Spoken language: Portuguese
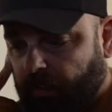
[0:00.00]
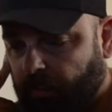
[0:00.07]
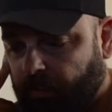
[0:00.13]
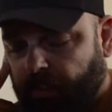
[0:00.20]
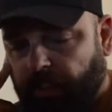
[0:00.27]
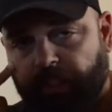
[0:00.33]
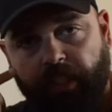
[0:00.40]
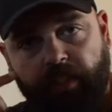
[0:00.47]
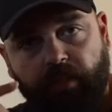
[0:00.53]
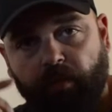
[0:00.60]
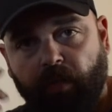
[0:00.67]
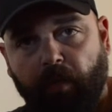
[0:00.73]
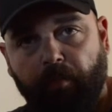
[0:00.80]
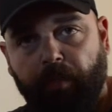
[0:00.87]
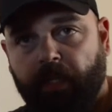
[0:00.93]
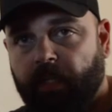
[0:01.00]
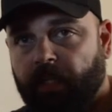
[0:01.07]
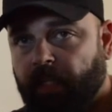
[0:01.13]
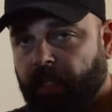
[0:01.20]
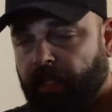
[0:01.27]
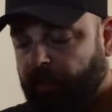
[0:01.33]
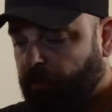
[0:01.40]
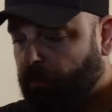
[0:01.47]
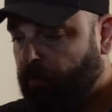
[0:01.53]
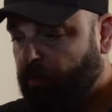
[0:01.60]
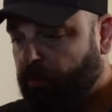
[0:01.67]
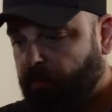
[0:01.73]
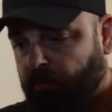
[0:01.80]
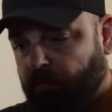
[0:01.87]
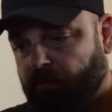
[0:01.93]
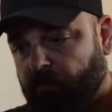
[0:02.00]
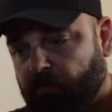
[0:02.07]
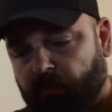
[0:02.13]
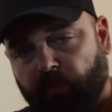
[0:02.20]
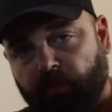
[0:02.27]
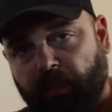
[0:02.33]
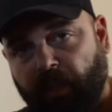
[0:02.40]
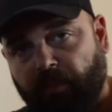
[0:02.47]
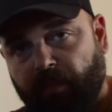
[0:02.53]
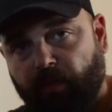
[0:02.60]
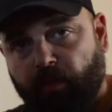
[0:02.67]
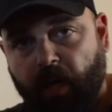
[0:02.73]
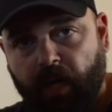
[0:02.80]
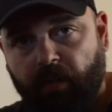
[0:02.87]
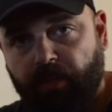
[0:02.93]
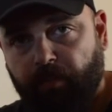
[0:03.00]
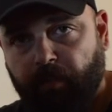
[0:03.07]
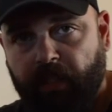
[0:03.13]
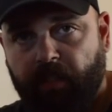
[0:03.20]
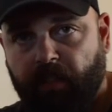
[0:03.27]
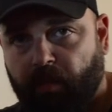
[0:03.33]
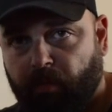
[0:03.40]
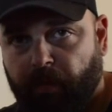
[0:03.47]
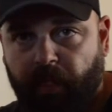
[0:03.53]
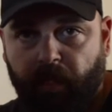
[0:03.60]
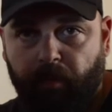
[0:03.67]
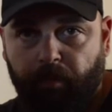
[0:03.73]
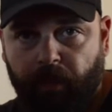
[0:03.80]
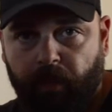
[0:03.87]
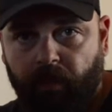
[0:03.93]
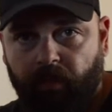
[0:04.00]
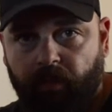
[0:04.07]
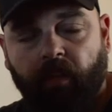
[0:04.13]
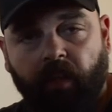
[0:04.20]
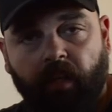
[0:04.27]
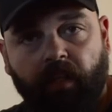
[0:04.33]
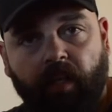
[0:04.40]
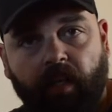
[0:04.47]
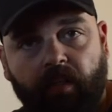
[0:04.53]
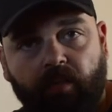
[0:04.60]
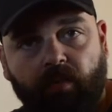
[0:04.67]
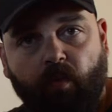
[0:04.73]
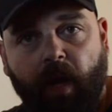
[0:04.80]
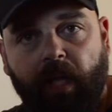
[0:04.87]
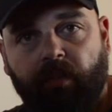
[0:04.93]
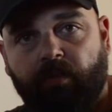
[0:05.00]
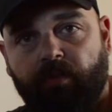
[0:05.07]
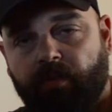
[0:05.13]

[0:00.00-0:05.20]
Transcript: Eh, já tinha sido campeã e tudo. Não estava no auge, mas era uma equipe entre as 4 e